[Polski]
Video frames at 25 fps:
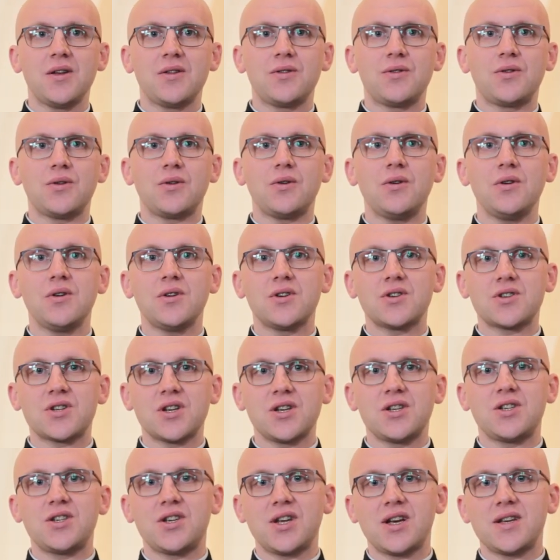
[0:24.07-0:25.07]
do
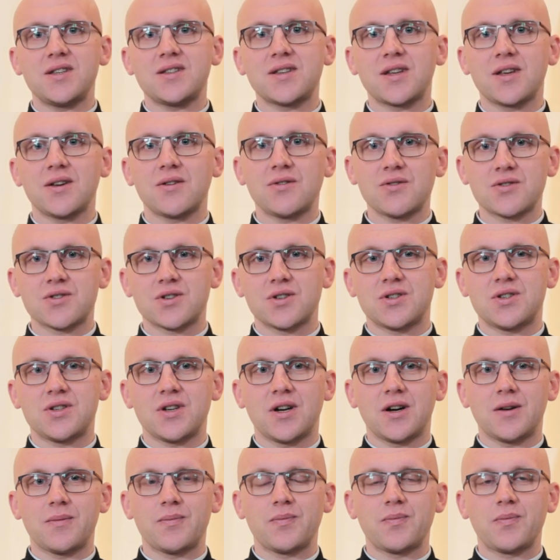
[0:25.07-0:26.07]
chrześcijańskiego
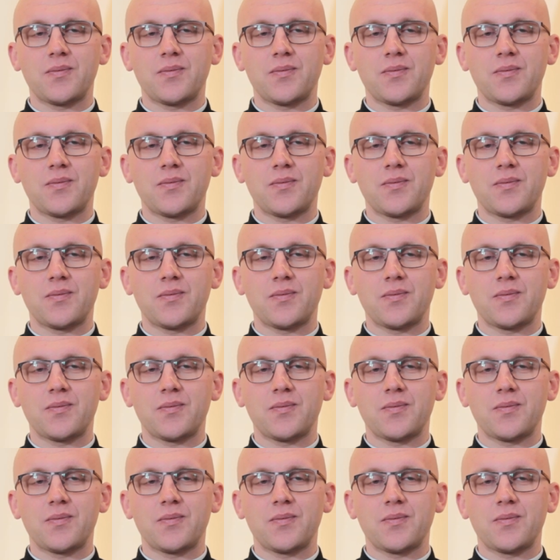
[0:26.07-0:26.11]
życia.